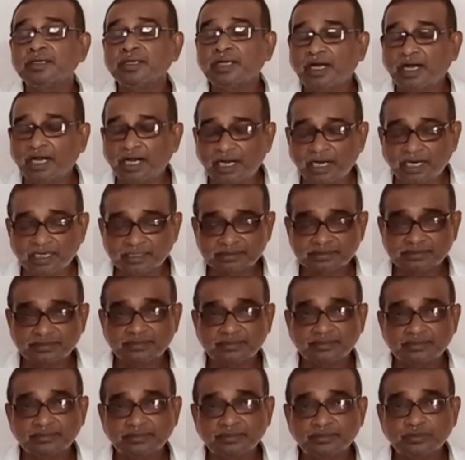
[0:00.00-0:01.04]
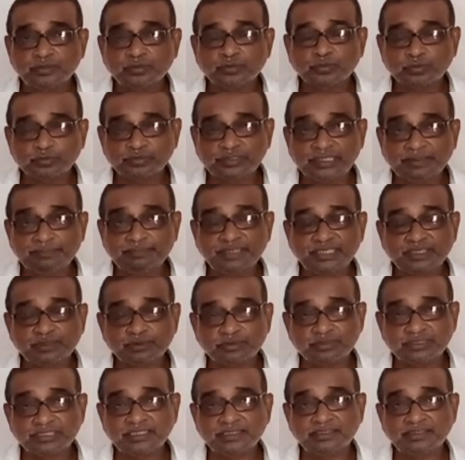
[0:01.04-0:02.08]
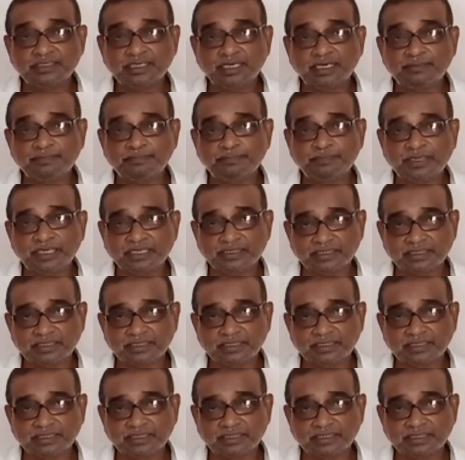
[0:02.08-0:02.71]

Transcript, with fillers: আট রোদে বেরোতে না পারা